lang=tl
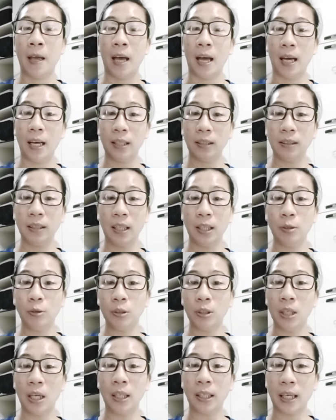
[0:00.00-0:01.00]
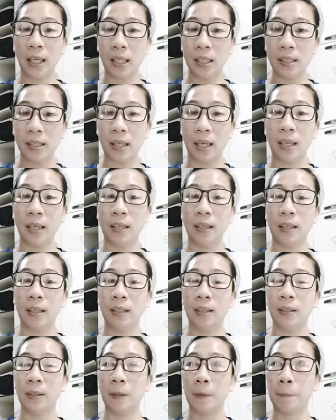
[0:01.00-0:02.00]
At ngayon nga guys ay
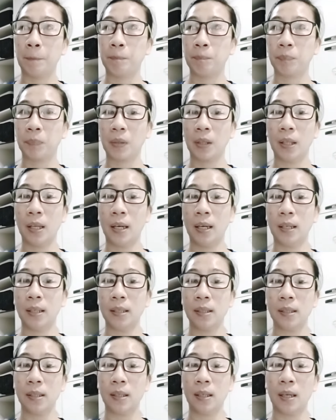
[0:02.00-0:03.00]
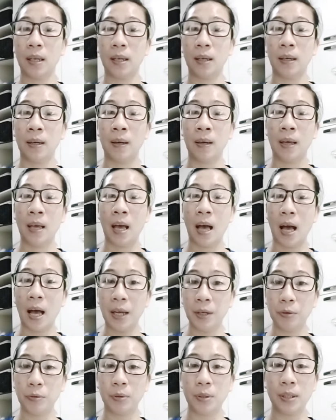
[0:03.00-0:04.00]
uh, na uh,
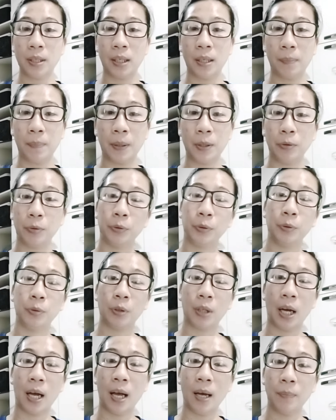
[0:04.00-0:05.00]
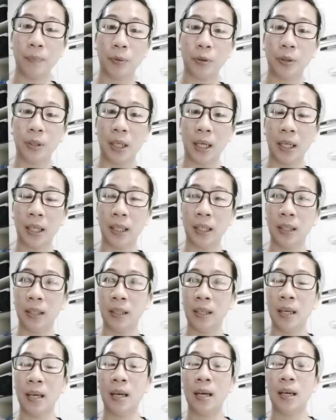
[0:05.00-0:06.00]
ayon sa napanood ko kahapon
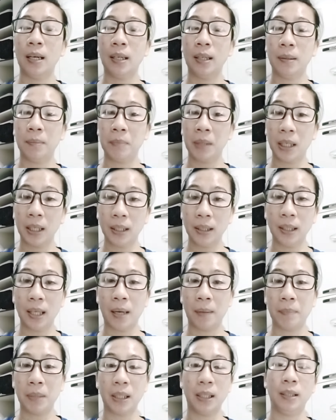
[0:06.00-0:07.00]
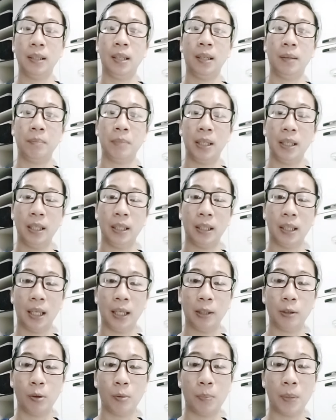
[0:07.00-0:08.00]
ay uh, maganda, magandang balita
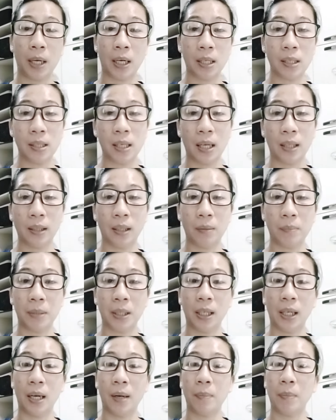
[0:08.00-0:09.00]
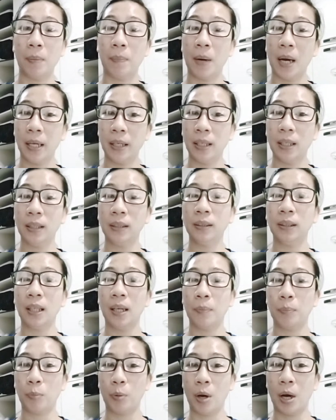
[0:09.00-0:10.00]
ito para sa ating mga kababayang
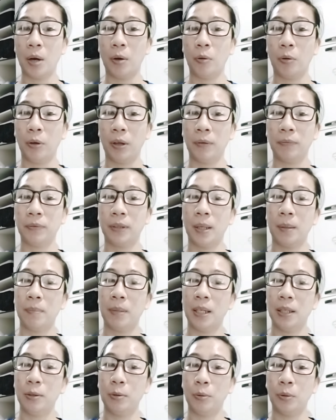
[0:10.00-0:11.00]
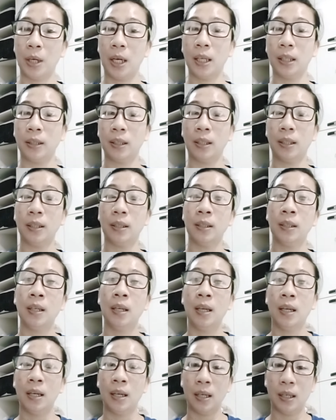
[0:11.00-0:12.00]
kapwa OFW at uh,
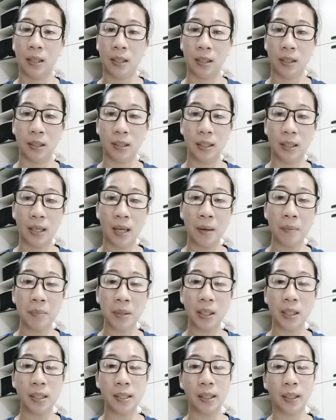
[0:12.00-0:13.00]
uh, sinabi ni